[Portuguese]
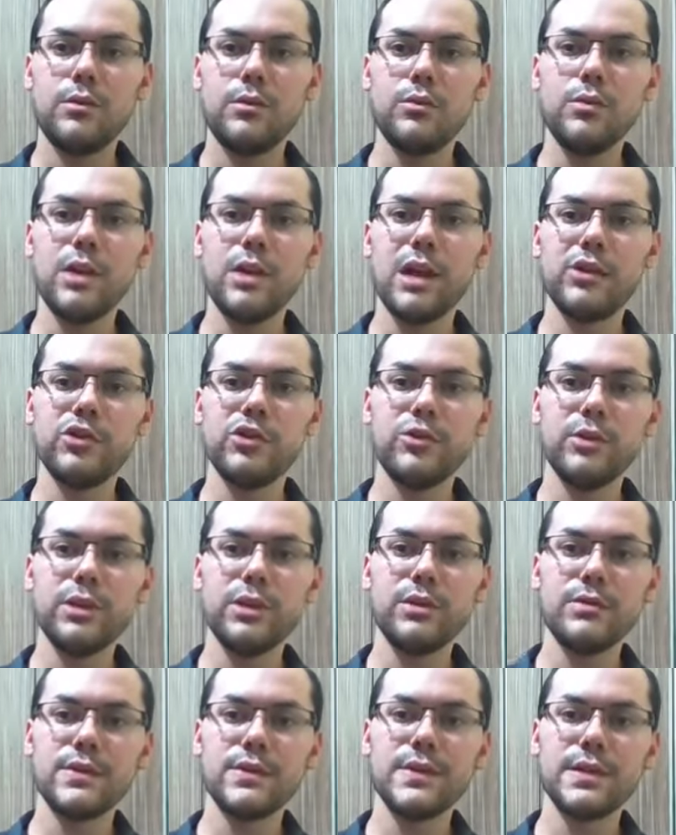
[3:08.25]
O
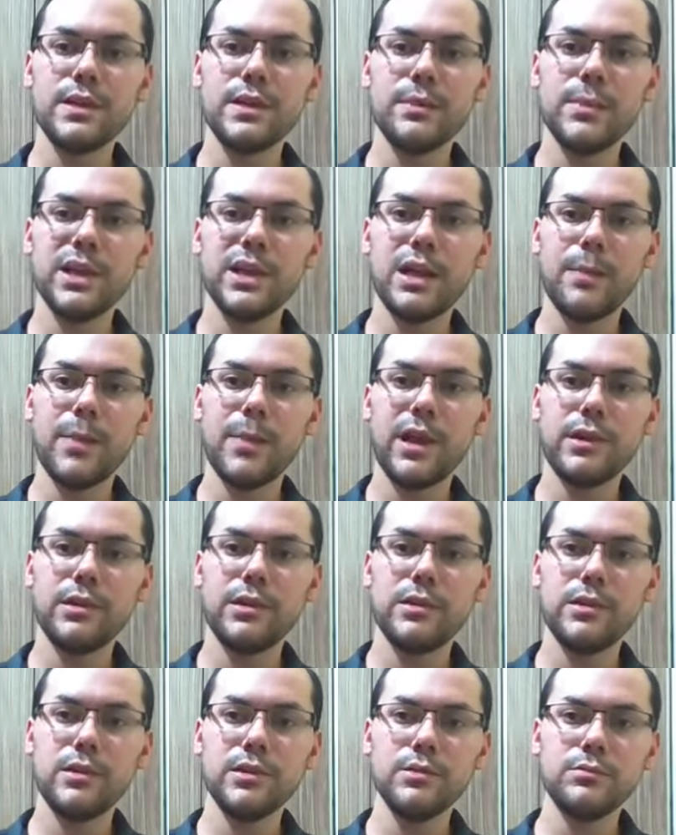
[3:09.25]
Cachorrinho Samba na
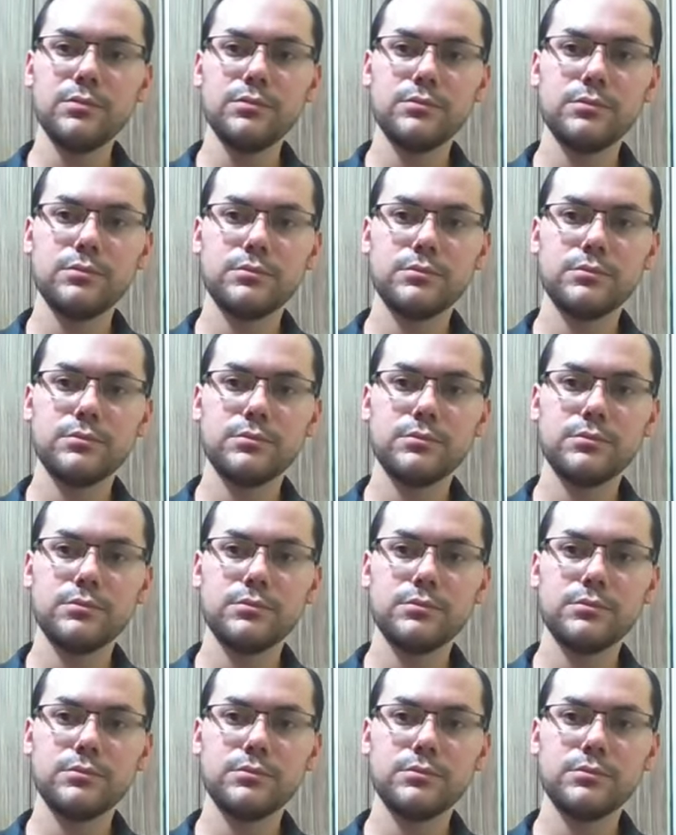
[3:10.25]
Bahia,